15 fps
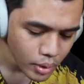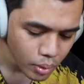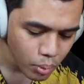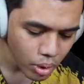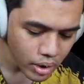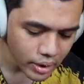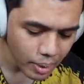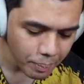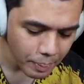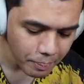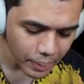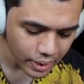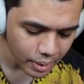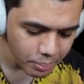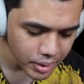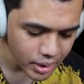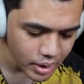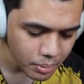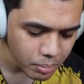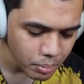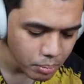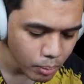gue kenapa malah mirip
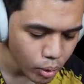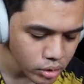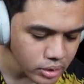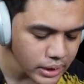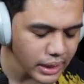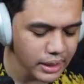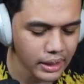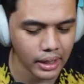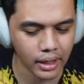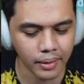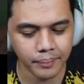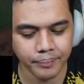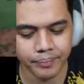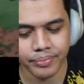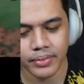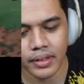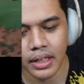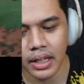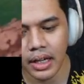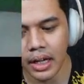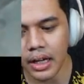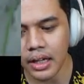montek ya?
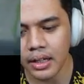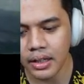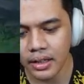Hah?